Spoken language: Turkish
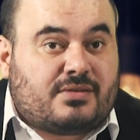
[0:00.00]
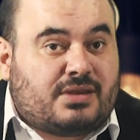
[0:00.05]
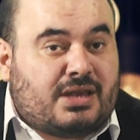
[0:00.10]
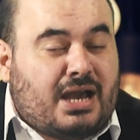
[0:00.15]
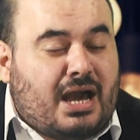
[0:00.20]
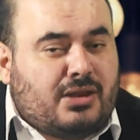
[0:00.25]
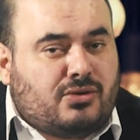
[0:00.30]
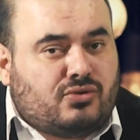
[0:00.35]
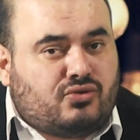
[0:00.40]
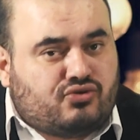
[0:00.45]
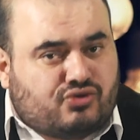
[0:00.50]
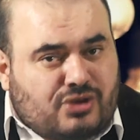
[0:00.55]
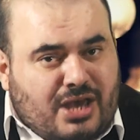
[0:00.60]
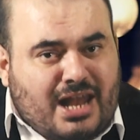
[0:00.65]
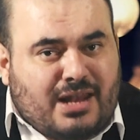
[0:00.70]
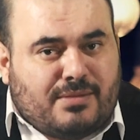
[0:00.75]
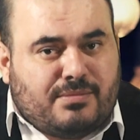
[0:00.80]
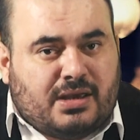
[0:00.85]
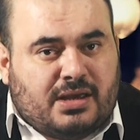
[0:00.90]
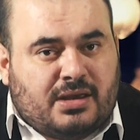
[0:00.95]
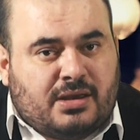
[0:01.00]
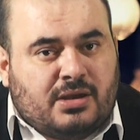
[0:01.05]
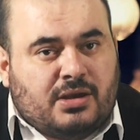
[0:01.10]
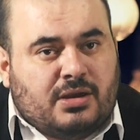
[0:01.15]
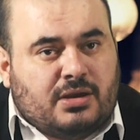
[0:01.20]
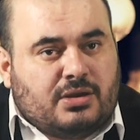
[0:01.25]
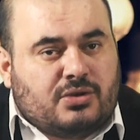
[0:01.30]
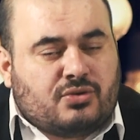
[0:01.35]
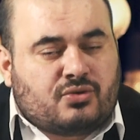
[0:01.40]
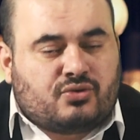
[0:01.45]
Yani güzel bir
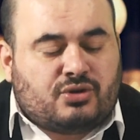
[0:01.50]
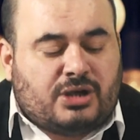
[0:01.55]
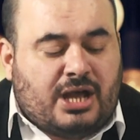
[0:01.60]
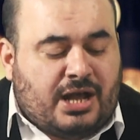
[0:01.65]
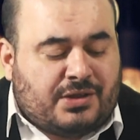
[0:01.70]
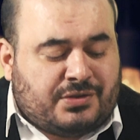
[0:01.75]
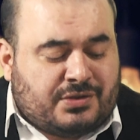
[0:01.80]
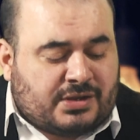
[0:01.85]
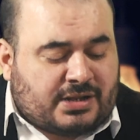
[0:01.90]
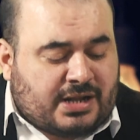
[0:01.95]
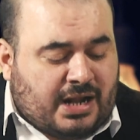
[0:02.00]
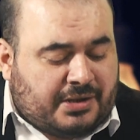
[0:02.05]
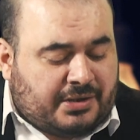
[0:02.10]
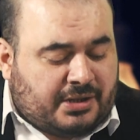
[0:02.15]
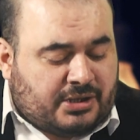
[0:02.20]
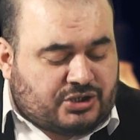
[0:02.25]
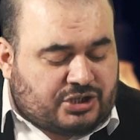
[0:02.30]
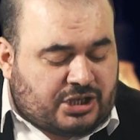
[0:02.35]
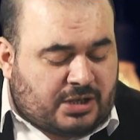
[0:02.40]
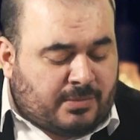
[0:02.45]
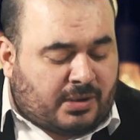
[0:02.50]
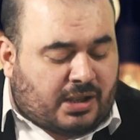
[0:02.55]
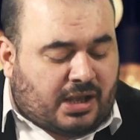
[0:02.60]
rüyadır kardeşlerim.